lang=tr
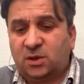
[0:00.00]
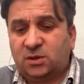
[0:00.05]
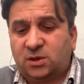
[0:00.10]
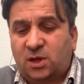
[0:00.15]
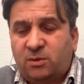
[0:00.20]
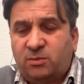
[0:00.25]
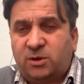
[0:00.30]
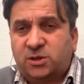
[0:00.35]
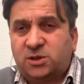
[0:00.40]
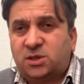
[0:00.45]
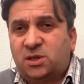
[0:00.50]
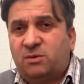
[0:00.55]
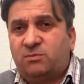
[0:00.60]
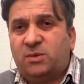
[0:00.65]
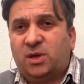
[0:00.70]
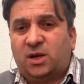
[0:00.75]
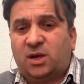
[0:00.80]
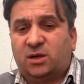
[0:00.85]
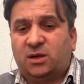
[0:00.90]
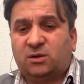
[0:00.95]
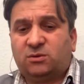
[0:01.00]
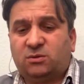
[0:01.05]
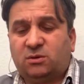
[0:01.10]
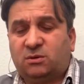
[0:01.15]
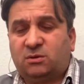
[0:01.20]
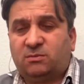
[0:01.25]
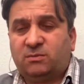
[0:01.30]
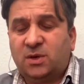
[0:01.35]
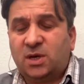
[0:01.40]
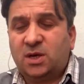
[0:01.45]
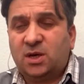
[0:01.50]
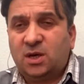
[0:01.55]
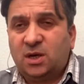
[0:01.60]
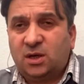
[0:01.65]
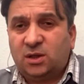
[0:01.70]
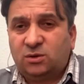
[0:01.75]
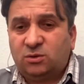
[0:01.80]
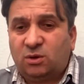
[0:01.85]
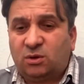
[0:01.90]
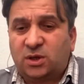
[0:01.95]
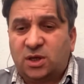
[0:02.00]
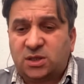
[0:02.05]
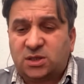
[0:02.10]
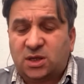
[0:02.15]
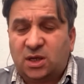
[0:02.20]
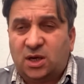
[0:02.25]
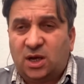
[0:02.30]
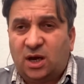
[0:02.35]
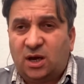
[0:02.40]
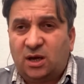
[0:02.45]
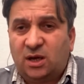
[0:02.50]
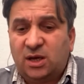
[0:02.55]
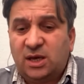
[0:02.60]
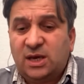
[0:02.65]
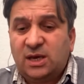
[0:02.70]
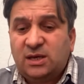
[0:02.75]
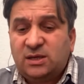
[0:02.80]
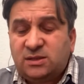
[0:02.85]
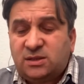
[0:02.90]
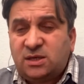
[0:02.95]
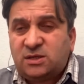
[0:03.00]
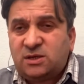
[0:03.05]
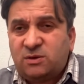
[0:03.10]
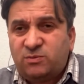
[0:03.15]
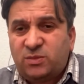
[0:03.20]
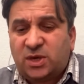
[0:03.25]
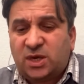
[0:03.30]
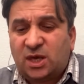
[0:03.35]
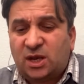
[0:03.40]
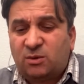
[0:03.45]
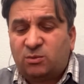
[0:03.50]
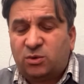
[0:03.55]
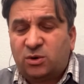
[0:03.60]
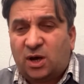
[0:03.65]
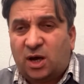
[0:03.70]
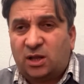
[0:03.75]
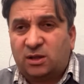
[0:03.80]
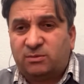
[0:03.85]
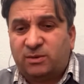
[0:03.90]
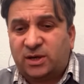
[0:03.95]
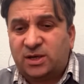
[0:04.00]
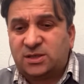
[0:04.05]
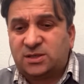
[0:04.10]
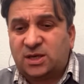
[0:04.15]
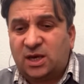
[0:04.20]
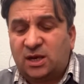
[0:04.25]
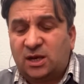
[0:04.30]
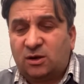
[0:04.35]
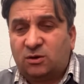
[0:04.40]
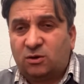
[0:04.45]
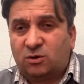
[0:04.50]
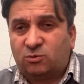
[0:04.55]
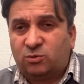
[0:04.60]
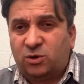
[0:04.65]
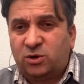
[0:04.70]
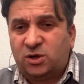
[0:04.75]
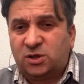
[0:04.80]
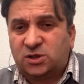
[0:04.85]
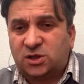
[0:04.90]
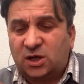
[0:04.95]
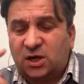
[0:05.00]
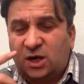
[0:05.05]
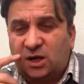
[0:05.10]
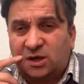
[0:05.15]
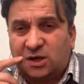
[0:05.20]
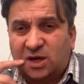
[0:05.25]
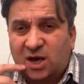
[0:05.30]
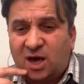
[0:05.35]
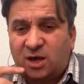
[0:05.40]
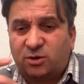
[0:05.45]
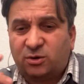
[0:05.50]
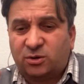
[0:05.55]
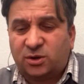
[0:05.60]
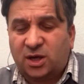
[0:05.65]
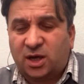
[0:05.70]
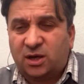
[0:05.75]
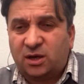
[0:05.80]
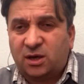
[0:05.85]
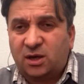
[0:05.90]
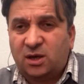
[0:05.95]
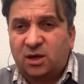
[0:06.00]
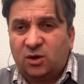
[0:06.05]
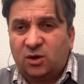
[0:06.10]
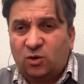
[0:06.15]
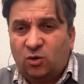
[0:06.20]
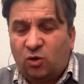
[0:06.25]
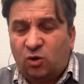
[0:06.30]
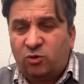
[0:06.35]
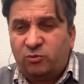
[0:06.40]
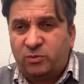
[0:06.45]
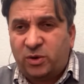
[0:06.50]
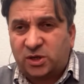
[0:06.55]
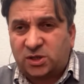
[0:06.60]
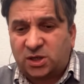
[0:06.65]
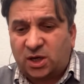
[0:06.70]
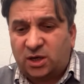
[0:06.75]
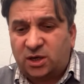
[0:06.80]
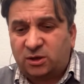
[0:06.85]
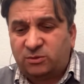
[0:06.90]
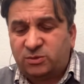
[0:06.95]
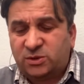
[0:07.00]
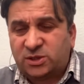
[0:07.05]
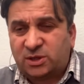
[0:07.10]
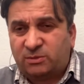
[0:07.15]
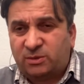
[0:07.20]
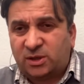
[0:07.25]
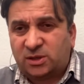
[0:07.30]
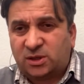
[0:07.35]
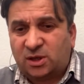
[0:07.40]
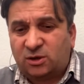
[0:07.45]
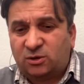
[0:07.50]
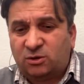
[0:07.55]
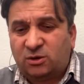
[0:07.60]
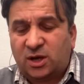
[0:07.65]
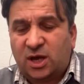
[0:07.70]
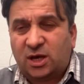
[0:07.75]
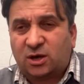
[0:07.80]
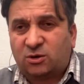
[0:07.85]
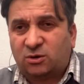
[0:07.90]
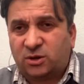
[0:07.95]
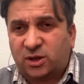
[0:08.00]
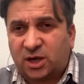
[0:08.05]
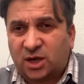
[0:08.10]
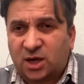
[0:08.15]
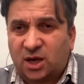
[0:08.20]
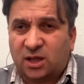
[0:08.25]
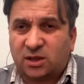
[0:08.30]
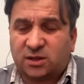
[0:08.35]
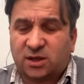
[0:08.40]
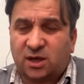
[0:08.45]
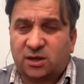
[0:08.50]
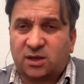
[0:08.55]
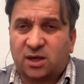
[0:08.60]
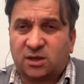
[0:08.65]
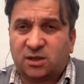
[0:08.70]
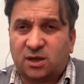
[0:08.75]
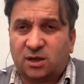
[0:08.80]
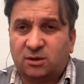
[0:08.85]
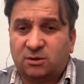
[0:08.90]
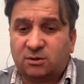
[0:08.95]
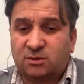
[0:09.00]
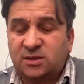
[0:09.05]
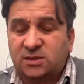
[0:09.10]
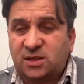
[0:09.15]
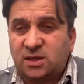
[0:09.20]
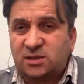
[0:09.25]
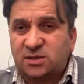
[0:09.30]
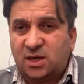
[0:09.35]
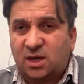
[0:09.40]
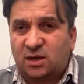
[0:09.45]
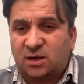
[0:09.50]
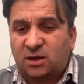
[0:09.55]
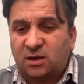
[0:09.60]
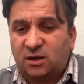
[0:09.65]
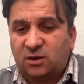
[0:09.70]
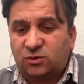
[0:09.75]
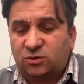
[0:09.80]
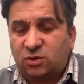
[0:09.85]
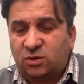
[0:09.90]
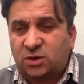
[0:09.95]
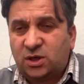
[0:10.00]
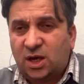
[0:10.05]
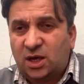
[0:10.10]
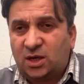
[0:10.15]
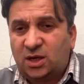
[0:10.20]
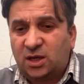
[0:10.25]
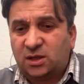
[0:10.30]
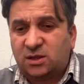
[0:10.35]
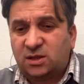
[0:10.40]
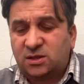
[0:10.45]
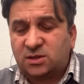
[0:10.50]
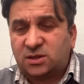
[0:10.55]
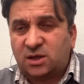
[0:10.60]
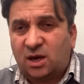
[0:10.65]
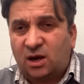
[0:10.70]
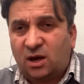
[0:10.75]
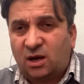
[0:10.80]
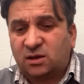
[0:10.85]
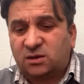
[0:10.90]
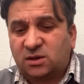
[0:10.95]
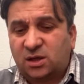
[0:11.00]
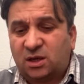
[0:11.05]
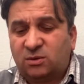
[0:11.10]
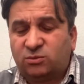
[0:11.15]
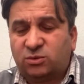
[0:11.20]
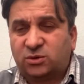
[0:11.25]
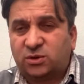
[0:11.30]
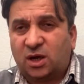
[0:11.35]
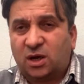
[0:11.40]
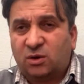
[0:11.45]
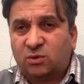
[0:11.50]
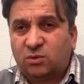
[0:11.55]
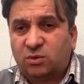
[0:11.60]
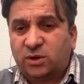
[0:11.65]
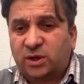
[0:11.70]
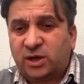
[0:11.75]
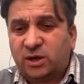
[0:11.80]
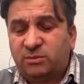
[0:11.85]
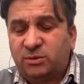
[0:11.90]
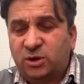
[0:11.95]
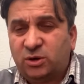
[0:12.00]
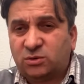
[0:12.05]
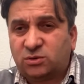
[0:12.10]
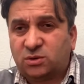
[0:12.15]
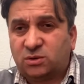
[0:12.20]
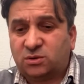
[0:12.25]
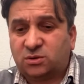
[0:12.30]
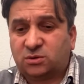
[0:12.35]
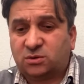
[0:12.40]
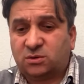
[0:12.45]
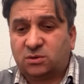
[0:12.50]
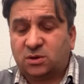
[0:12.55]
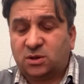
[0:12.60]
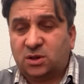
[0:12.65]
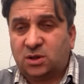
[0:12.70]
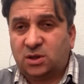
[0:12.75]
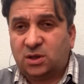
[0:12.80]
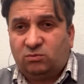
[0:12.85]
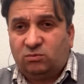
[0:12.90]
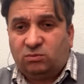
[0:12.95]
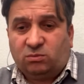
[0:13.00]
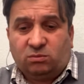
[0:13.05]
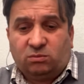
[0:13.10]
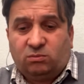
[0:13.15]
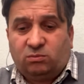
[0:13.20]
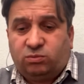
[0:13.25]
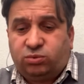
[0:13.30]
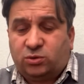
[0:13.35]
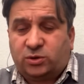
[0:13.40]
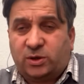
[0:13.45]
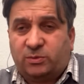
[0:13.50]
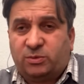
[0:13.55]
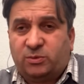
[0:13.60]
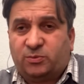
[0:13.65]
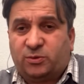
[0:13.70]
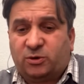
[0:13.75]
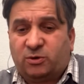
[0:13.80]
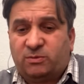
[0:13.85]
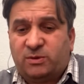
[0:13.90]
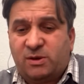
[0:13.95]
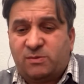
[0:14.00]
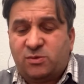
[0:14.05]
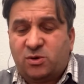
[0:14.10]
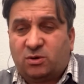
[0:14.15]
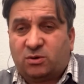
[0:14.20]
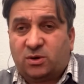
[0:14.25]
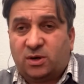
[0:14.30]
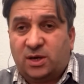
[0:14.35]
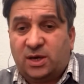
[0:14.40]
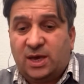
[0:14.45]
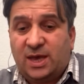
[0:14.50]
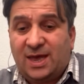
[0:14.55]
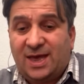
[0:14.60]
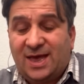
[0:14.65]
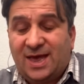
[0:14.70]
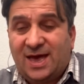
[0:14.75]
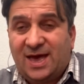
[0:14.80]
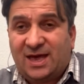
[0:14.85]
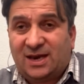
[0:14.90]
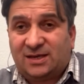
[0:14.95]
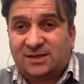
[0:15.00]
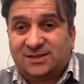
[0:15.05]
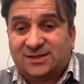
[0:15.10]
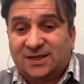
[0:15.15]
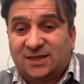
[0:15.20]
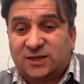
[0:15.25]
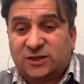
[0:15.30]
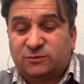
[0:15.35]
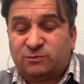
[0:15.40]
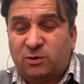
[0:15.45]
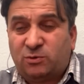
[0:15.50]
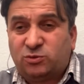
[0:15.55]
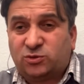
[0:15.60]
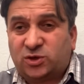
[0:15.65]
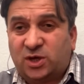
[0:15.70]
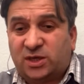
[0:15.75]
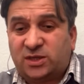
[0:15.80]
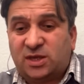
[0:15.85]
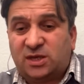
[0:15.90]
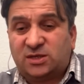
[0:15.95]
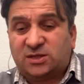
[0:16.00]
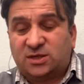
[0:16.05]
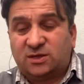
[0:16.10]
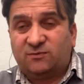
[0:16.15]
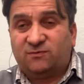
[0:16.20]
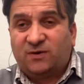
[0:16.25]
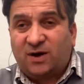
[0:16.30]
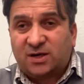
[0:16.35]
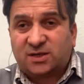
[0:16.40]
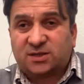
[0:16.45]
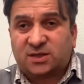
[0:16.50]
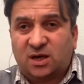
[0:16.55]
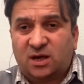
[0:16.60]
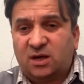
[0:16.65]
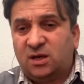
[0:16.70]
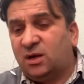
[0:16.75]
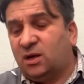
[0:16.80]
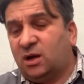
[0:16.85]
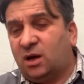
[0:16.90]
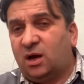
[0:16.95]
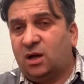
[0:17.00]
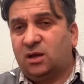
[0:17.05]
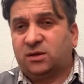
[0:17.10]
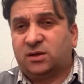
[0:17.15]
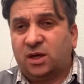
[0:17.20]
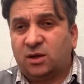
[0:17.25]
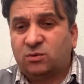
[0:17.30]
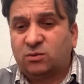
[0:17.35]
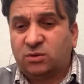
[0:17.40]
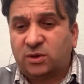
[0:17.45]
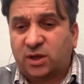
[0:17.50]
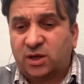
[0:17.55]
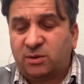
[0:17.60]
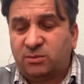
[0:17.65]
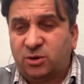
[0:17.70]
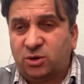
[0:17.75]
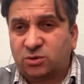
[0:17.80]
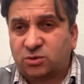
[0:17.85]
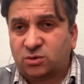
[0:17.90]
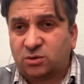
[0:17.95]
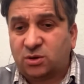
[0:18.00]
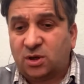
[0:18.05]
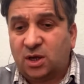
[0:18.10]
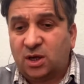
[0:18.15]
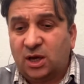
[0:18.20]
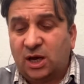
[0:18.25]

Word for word: Tam başından beri anlatıyorum. Dolayısıyla sizin bir kere bunu almanız gerekiyor. Bunun için kanunda 15 aylık bir zaman tanıyor. Ek olarak 6 ay daha tanıyor. Sizden Türkiye ehliyetinize 6 ay burada kullanabiliyorsunuz. Burada bir problem yok. Eğer çalışma müsaadesi varsa 6 ay kullanabiliyorsun.